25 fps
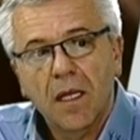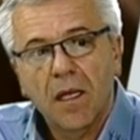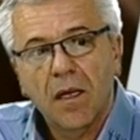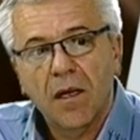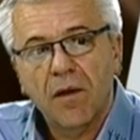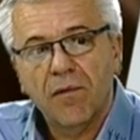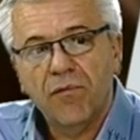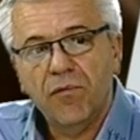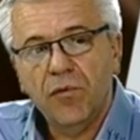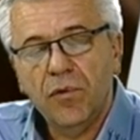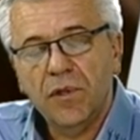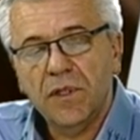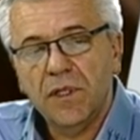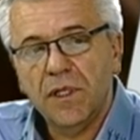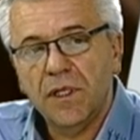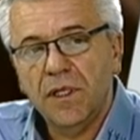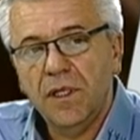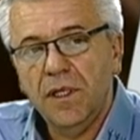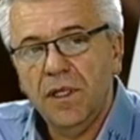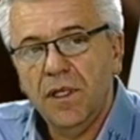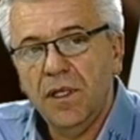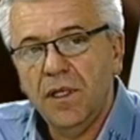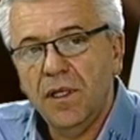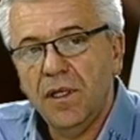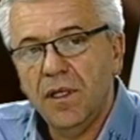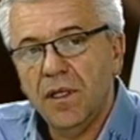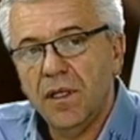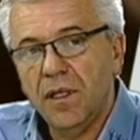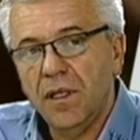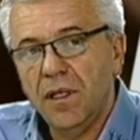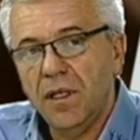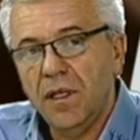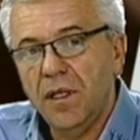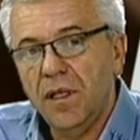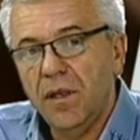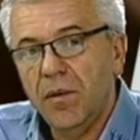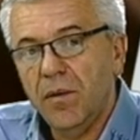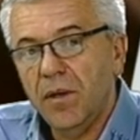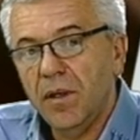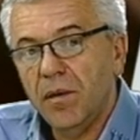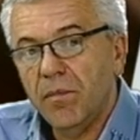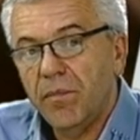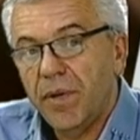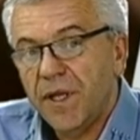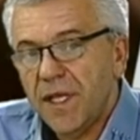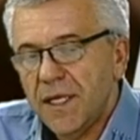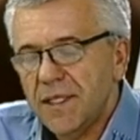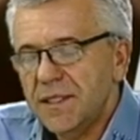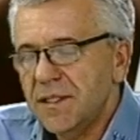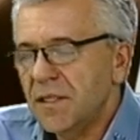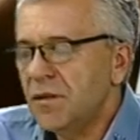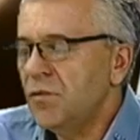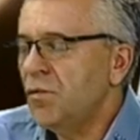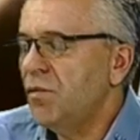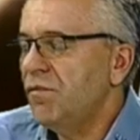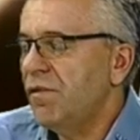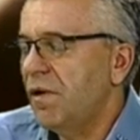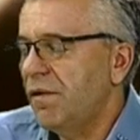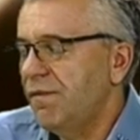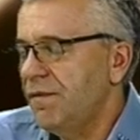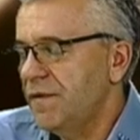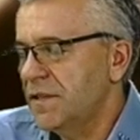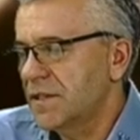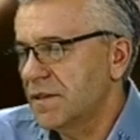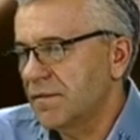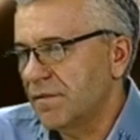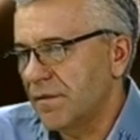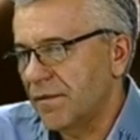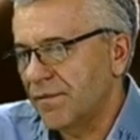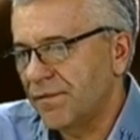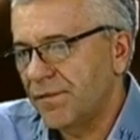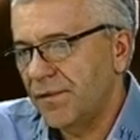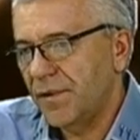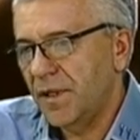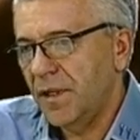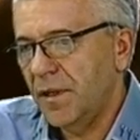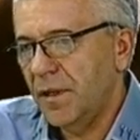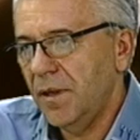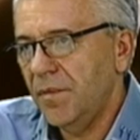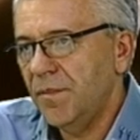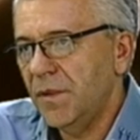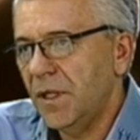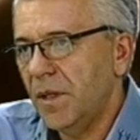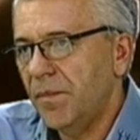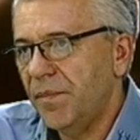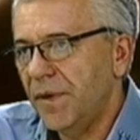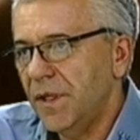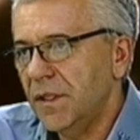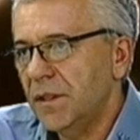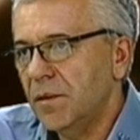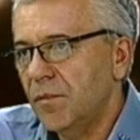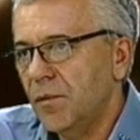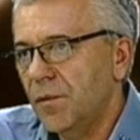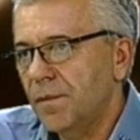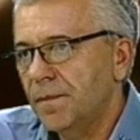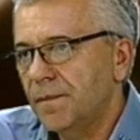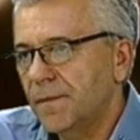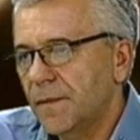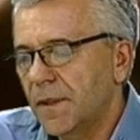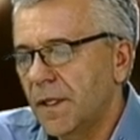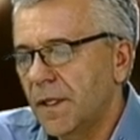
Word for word: вот, и, и боятся новых вызовов. И я бы даже поэтому, я да.